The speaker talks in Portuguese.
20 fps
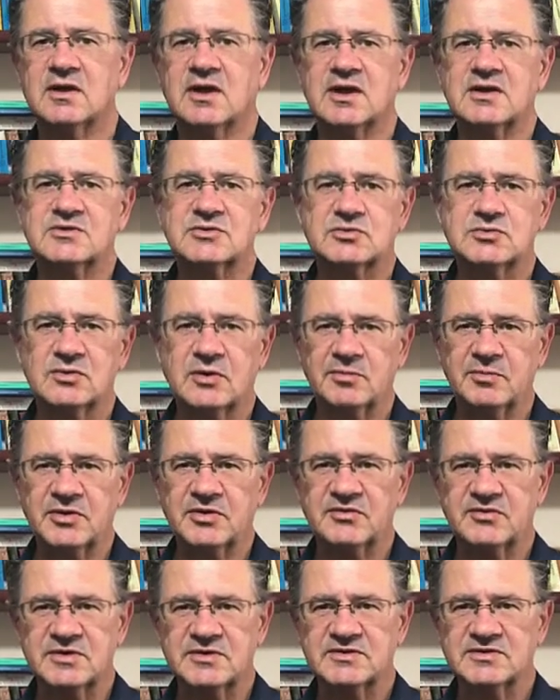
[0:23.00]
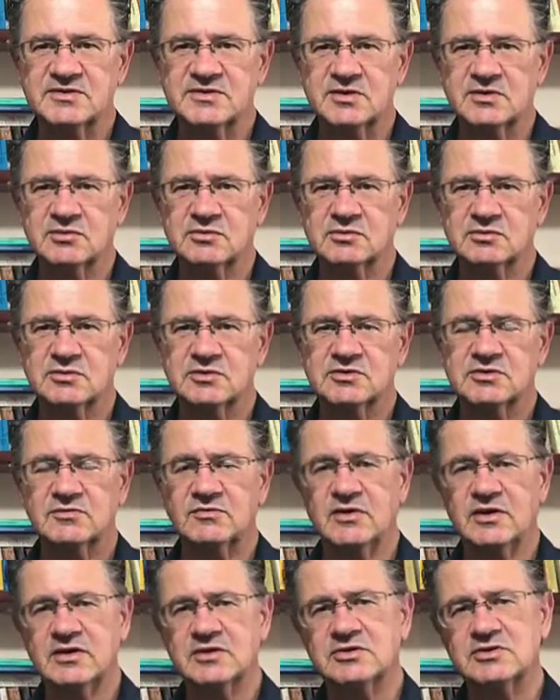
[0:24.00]
à sua prevenção,
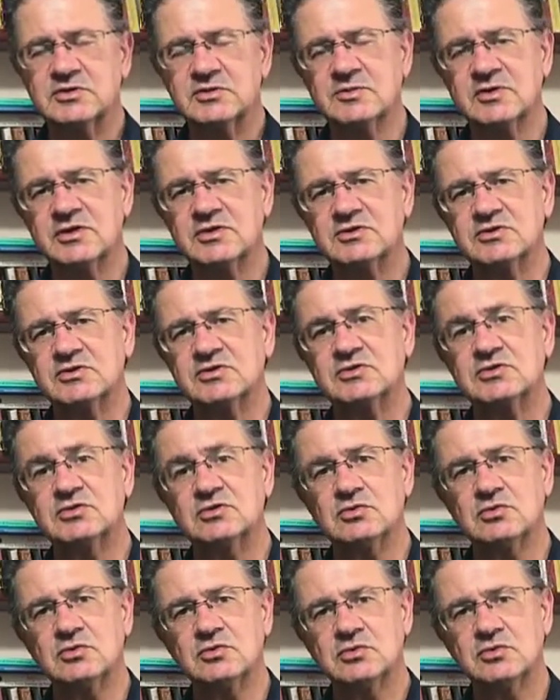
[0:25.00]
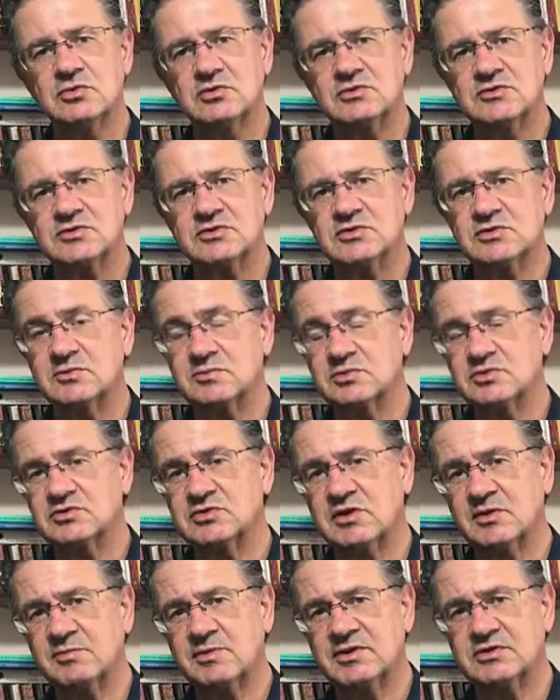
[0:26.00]
diferentemente de outros tipos
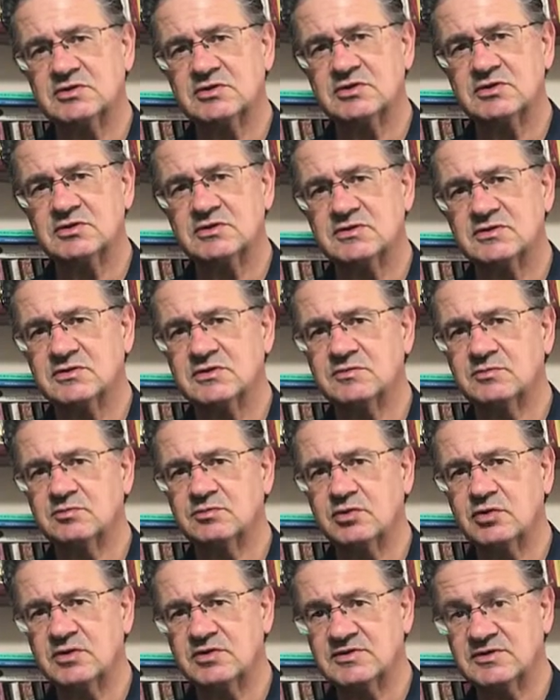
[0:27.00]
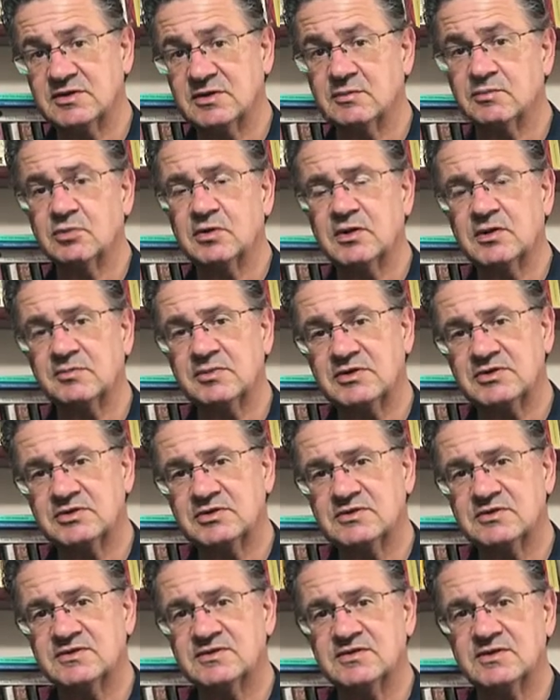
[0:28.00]
de hepatites, por exemplo, a
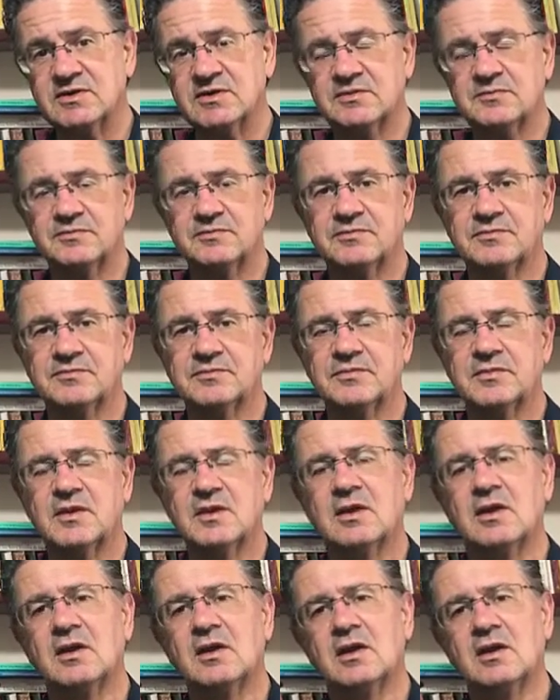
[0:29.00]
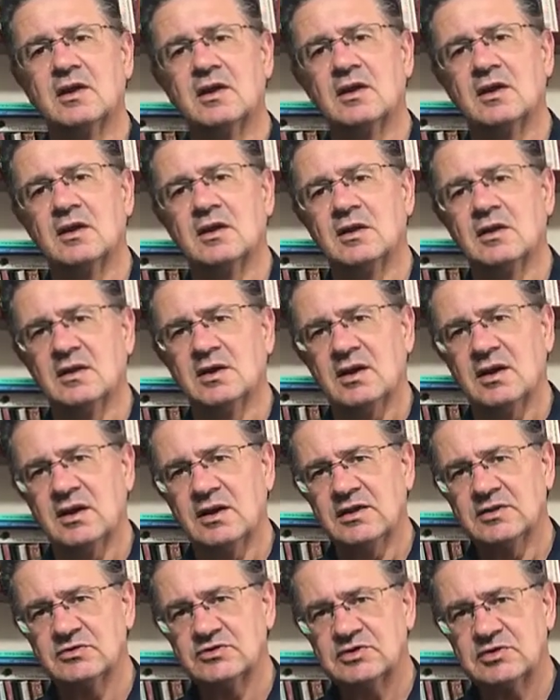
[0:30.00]
hepatite C.
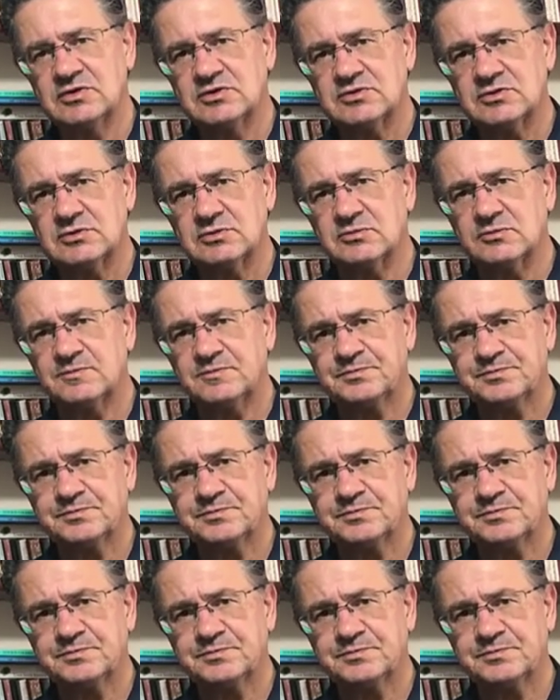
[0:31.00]
Além disto,